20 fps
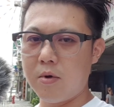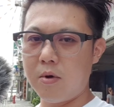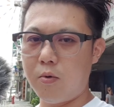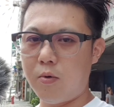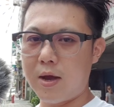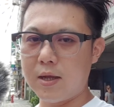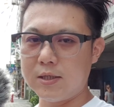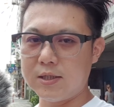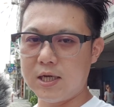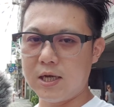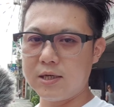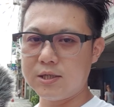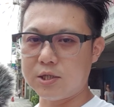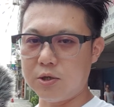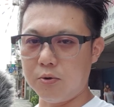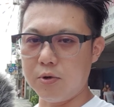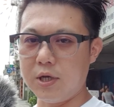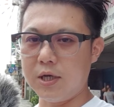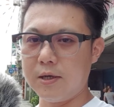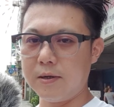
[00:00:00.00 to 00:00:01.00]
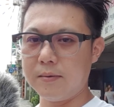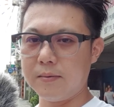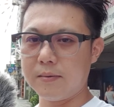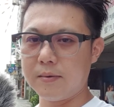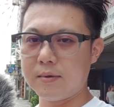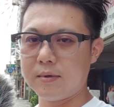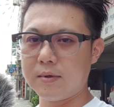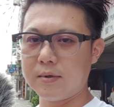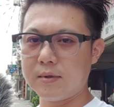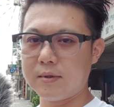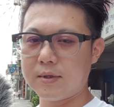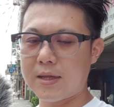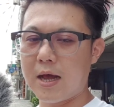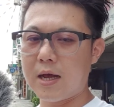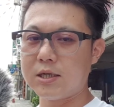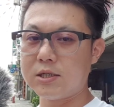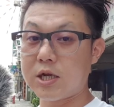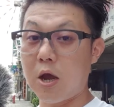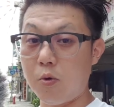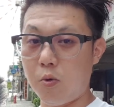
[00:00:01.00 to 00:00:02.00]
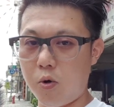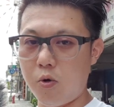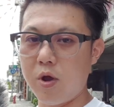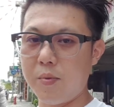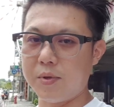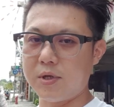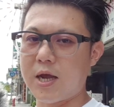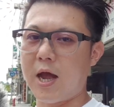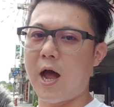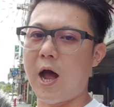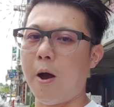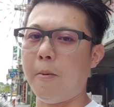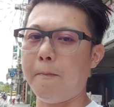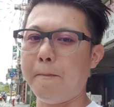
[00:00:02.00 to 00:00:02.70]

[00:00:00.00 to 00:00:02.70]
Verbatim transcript: 外接收音，它的效果会比较好。